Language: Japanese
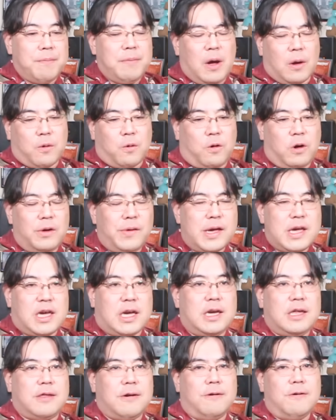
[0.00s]
まあこれは
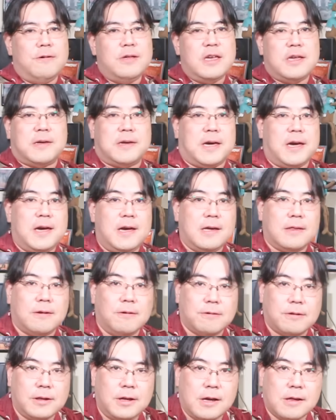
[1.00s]
非常に軽
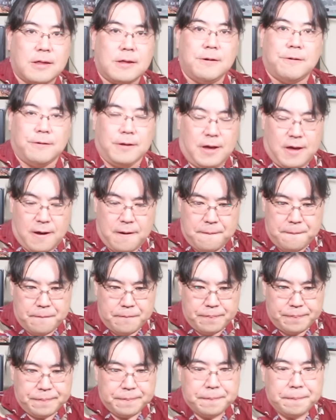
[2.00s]
率ですよね。
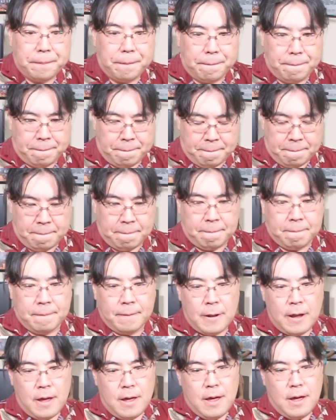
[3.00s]
うん。
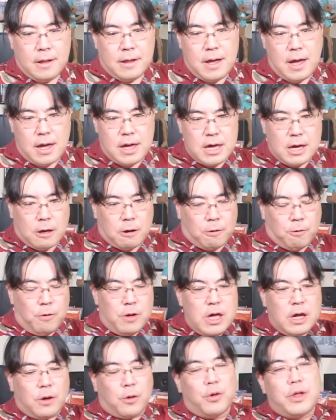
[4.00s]
で、一個
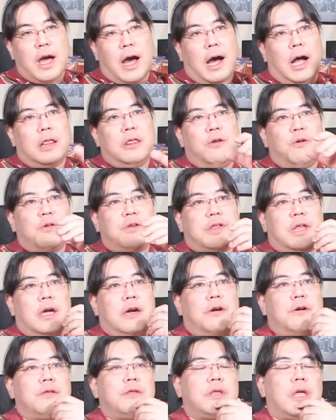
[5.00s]
一個に反応して
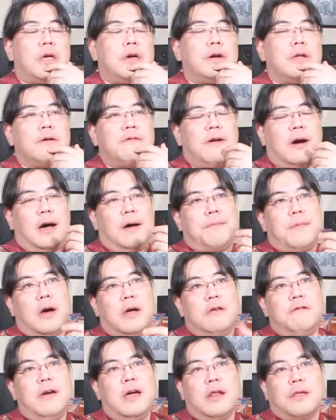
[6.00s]
いくっていうのは、ま
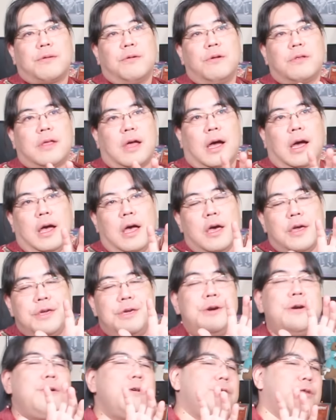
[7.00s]
あいわゆるそのさ、
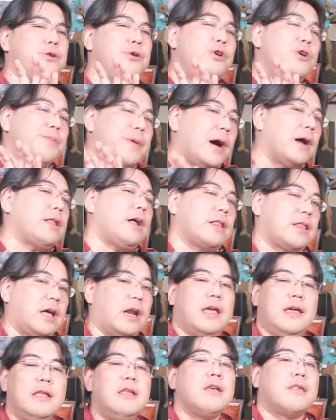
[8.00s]
YouTuber だった
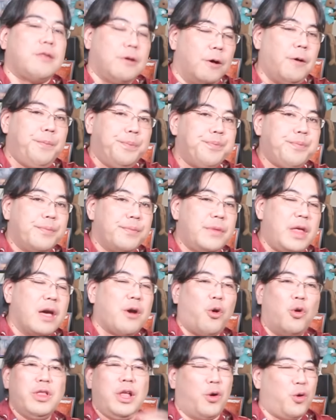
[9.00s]
らいいんですよ。ね、
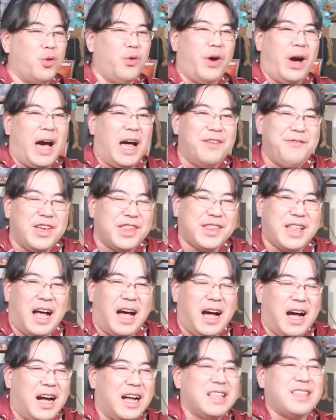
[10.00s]
こんなことがありまし
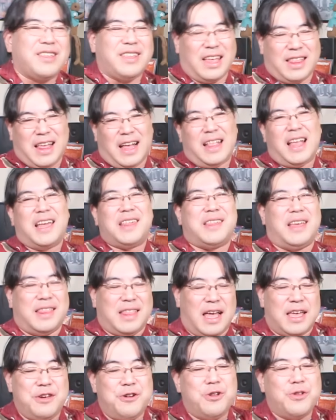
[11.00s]
たっつってさ、出して
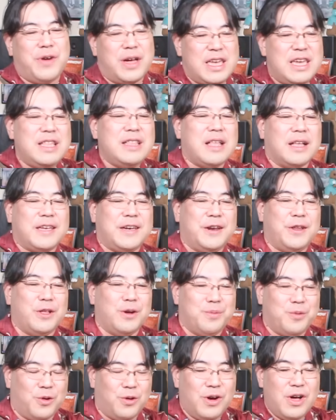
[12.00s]
さ、言うのはいいんだけれ
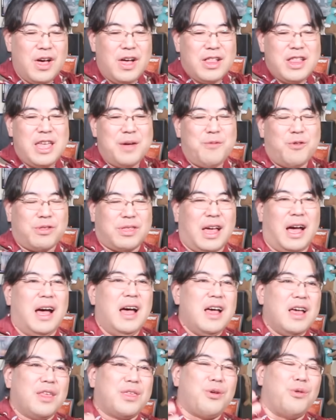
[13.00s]
ども、でもさ、
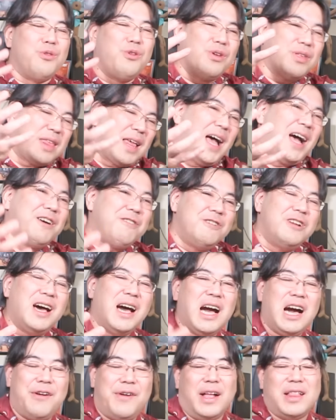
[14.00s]
そのさ、
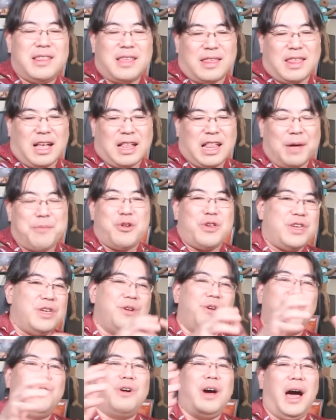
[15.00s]
裏側ってさ、多分い
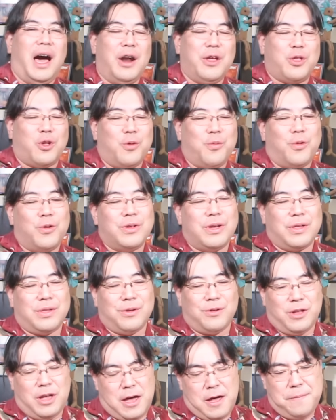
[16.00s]
ろいろあると思うんです
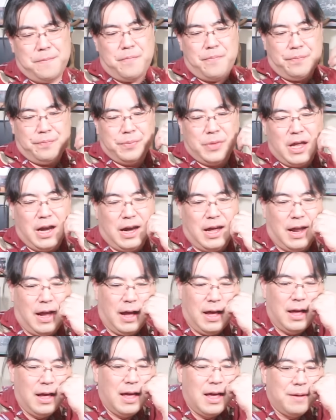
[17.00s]
よね。だか
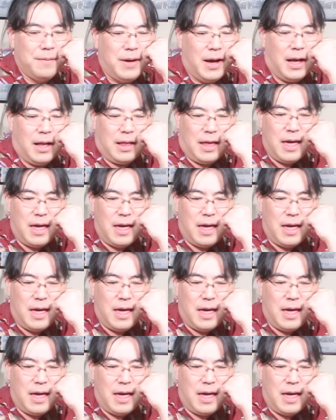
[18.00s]
ら、まあ